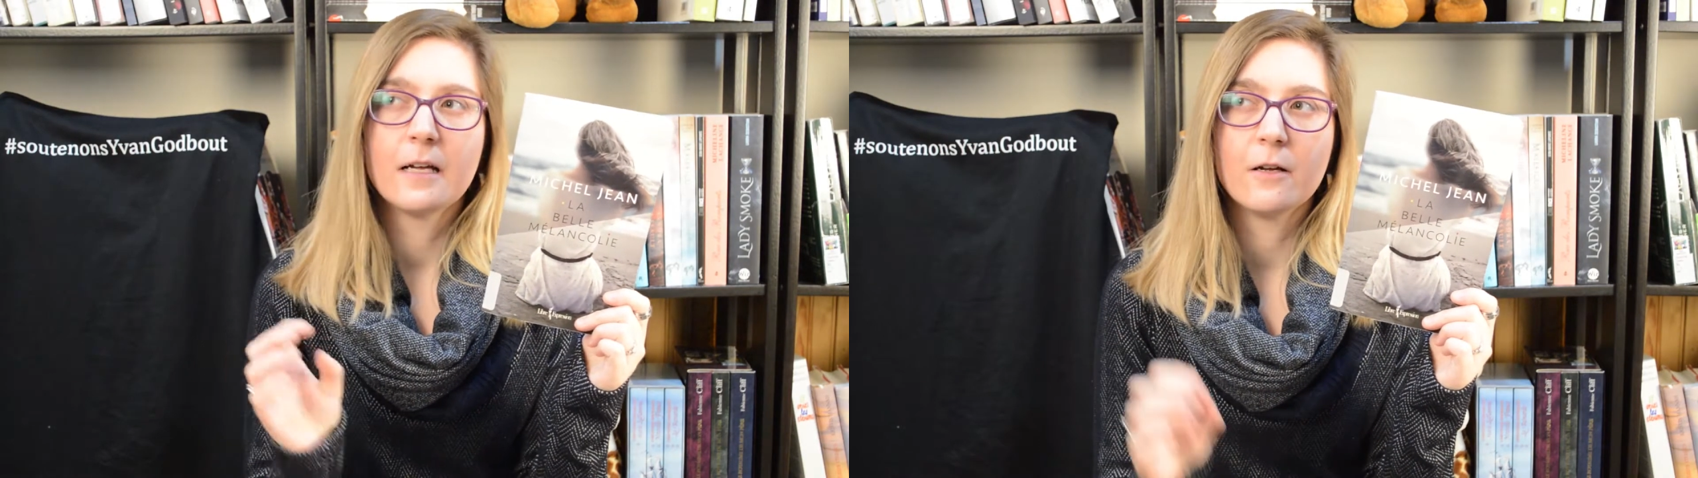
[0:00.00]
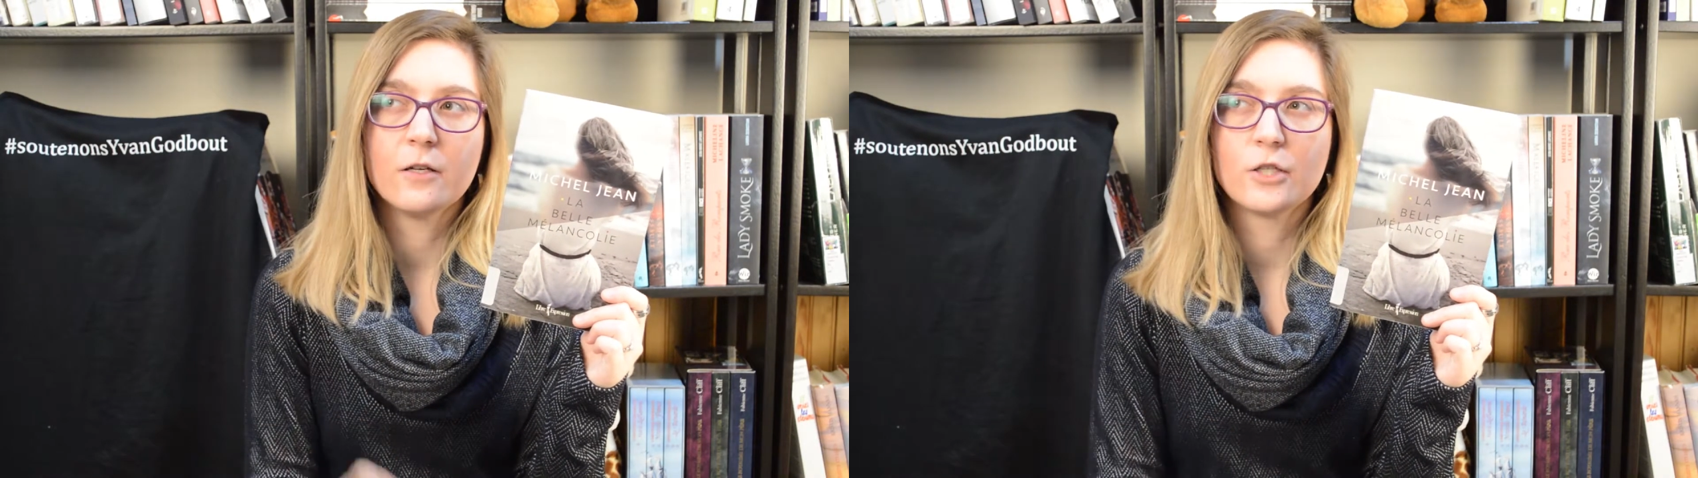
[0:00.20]

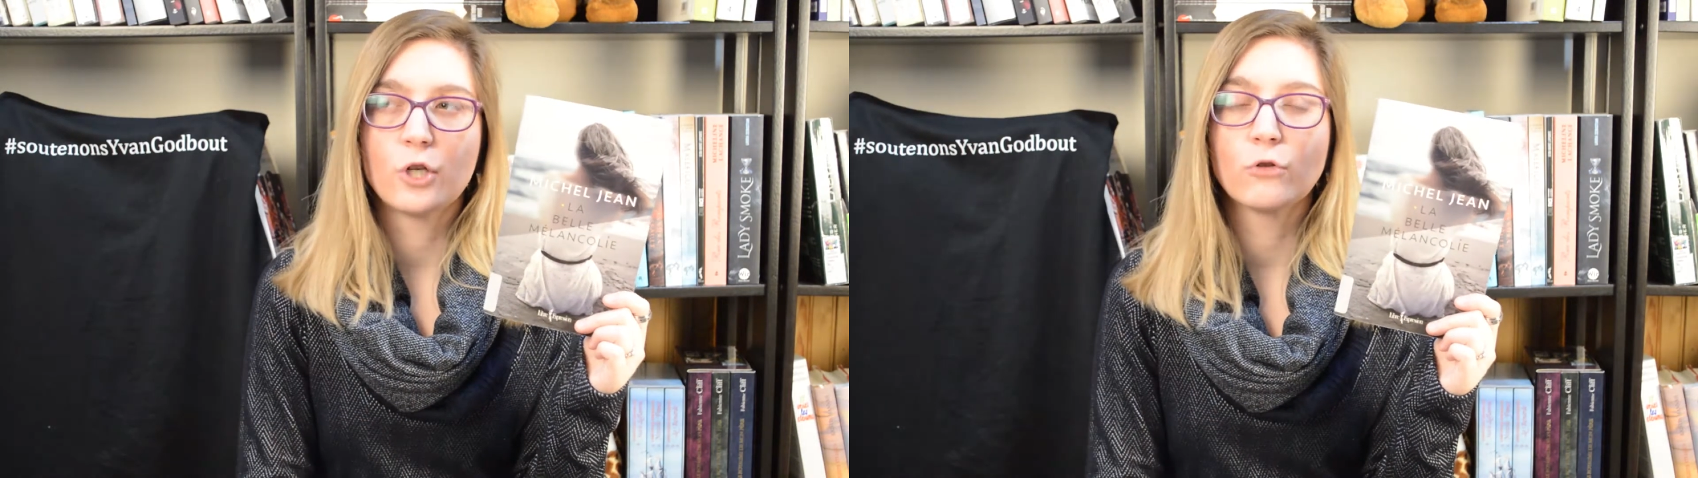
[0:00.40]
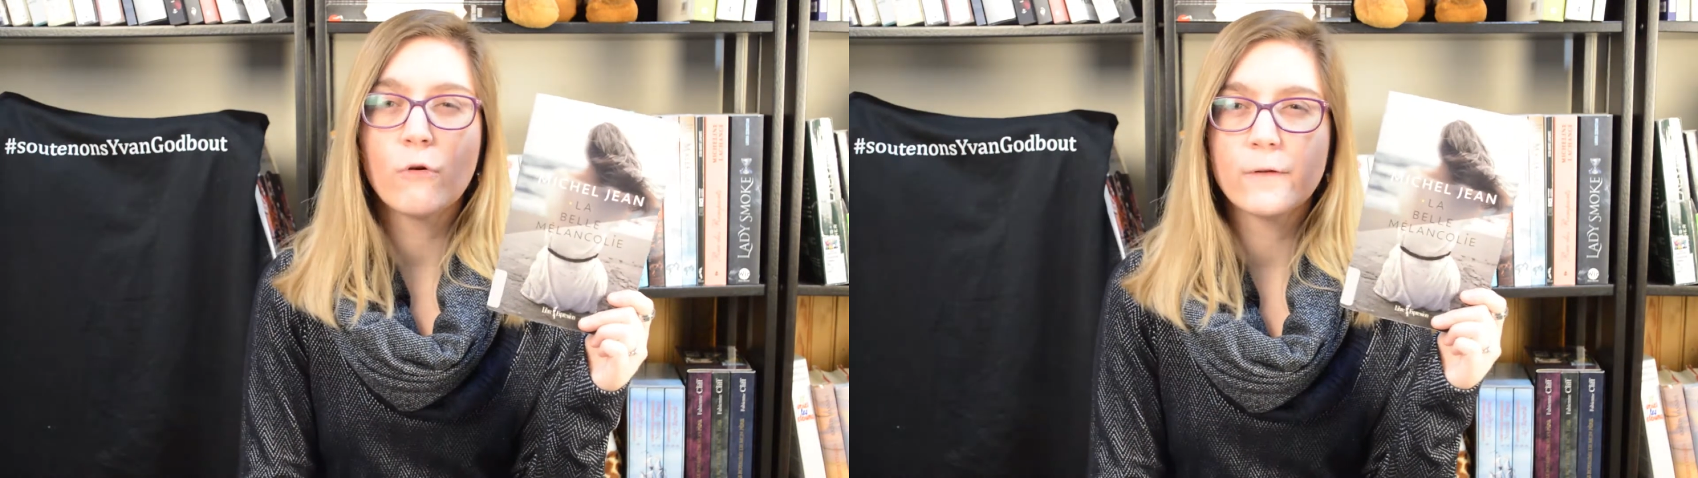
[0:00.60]
euh,
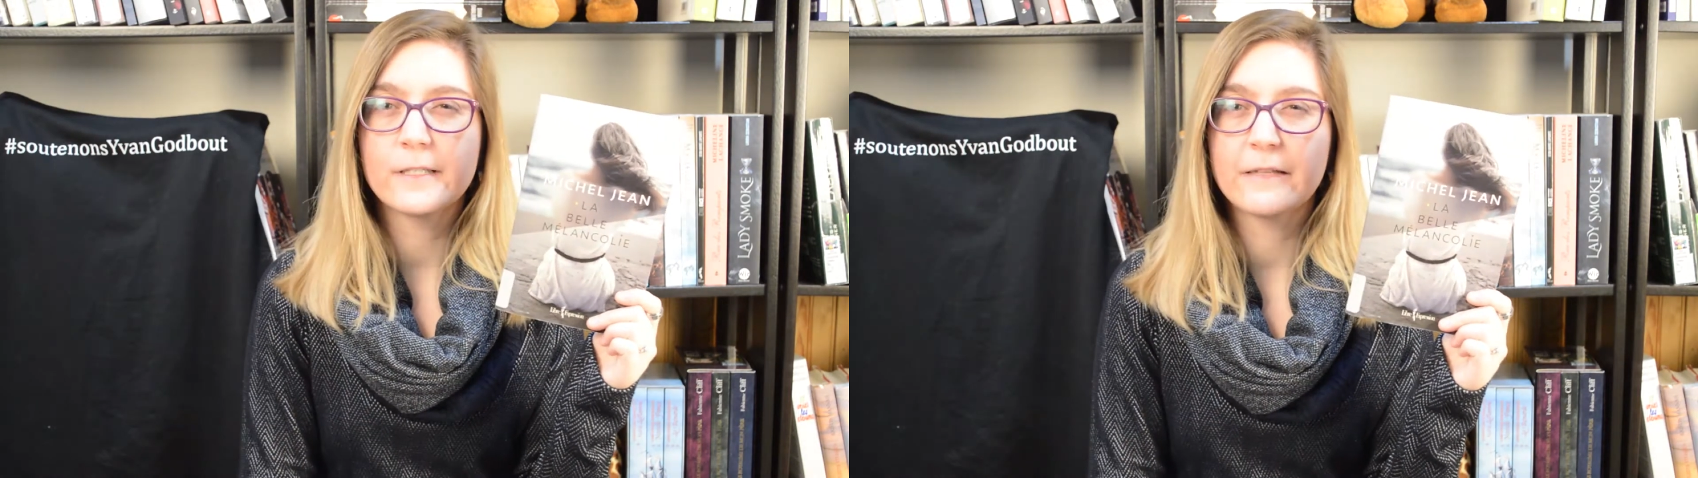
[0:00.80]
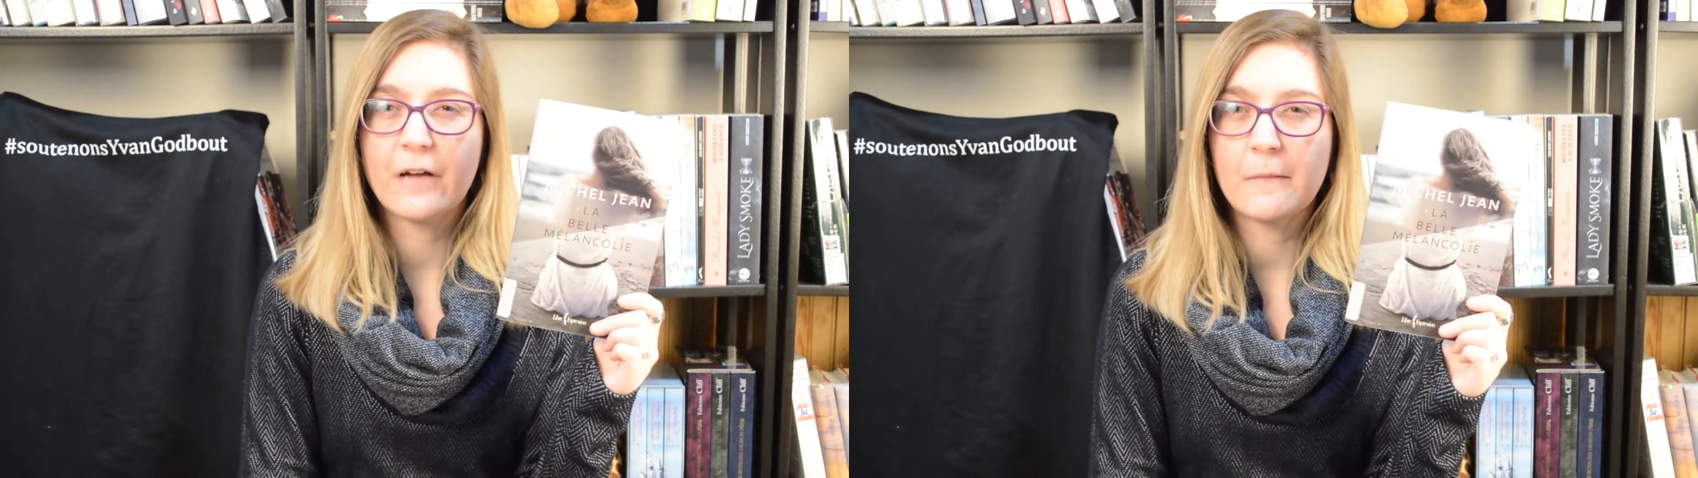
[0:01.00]
je trouve que
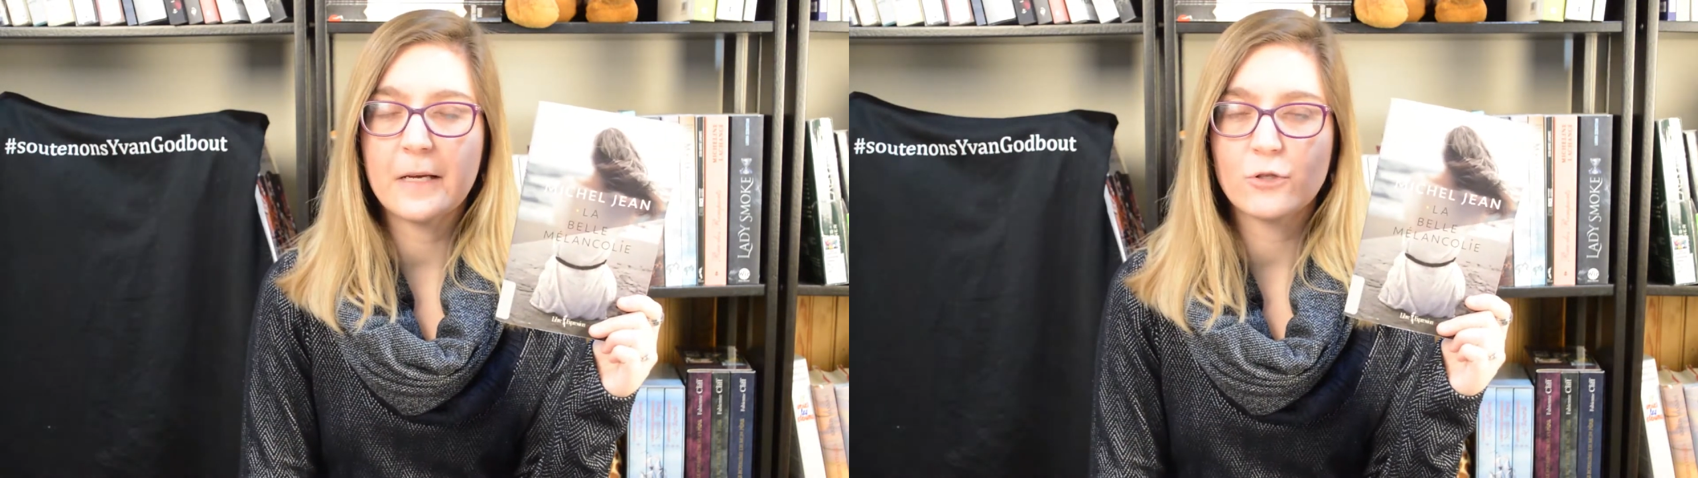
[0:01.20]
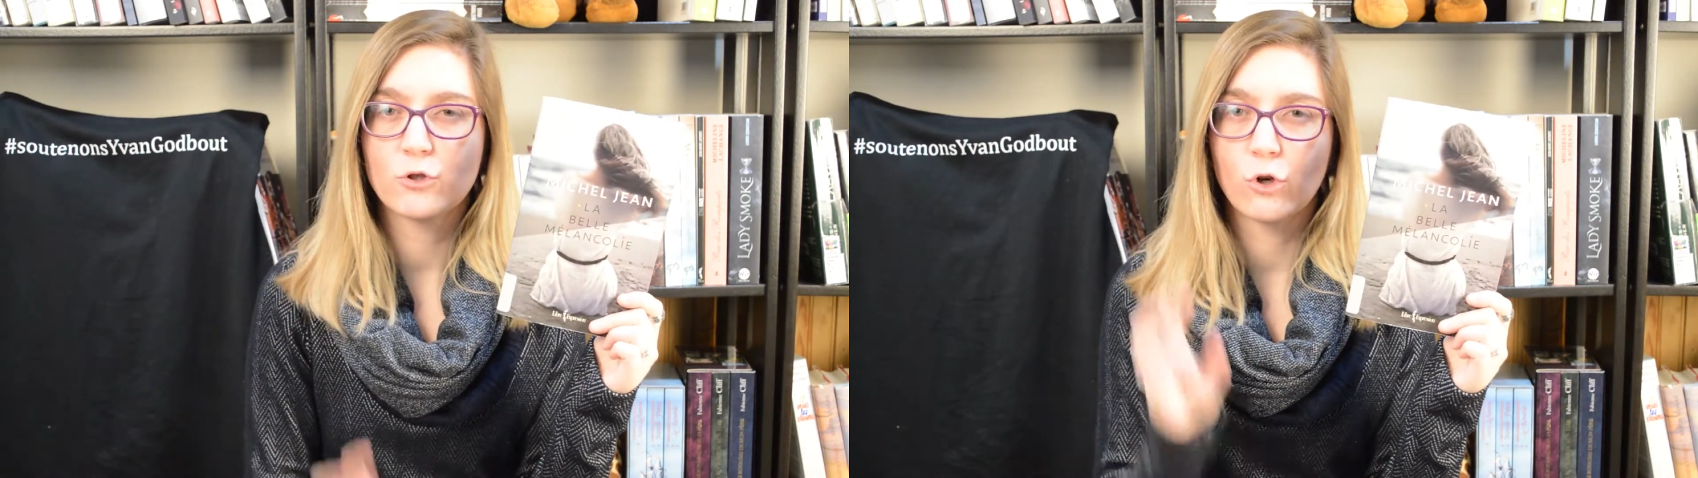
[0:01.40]
c'est
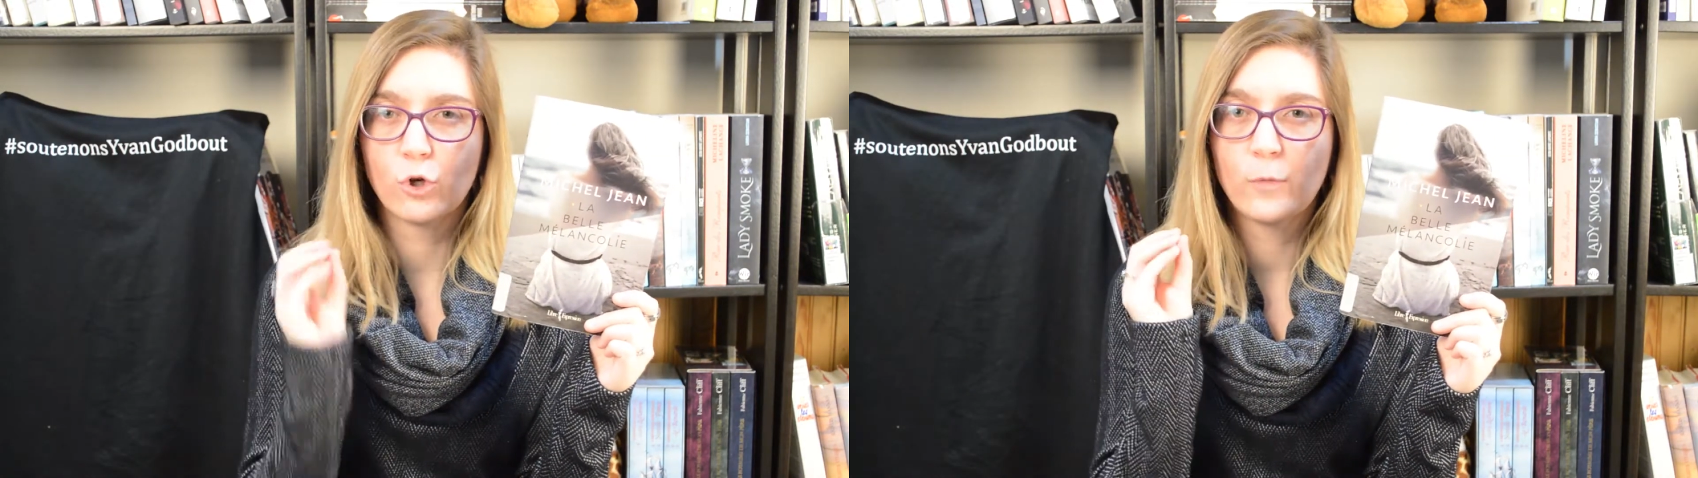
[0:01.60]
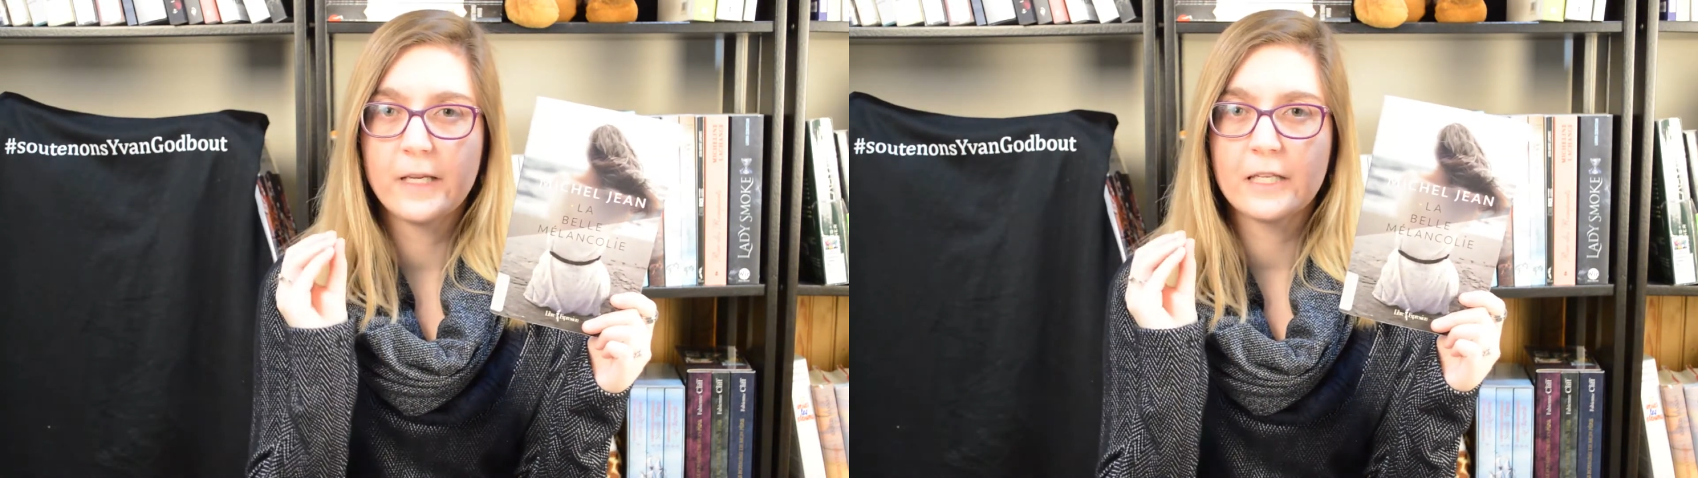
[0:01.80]
vraiment sur
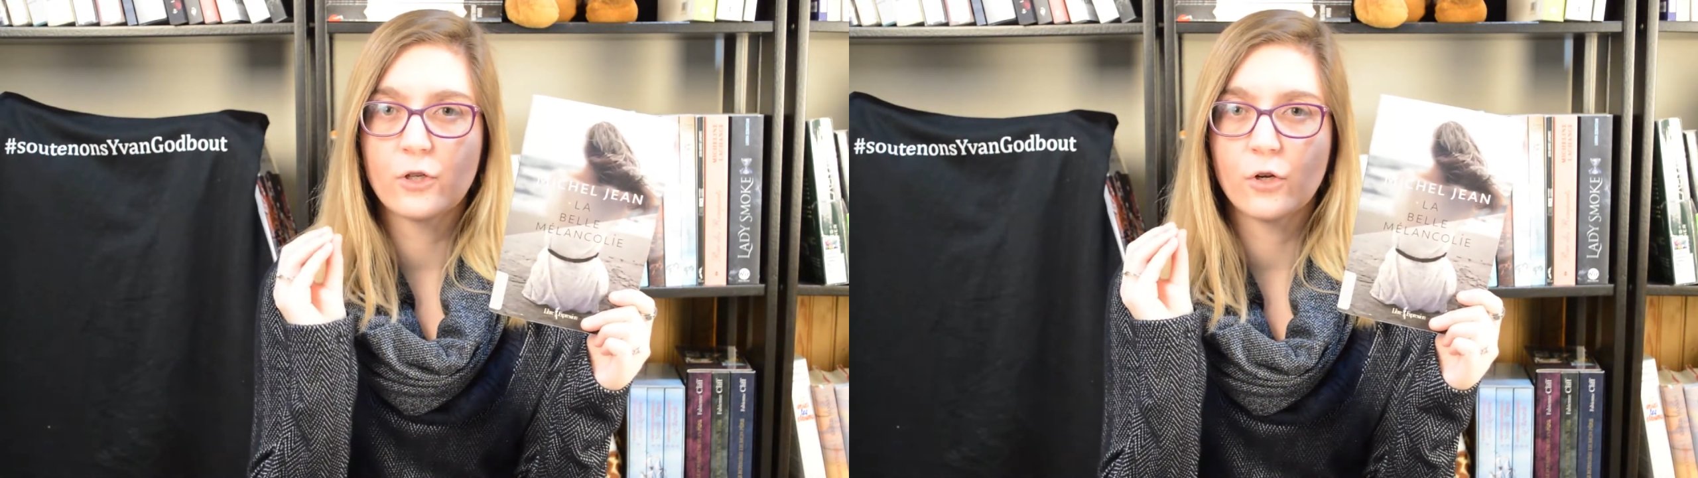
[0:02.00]
lui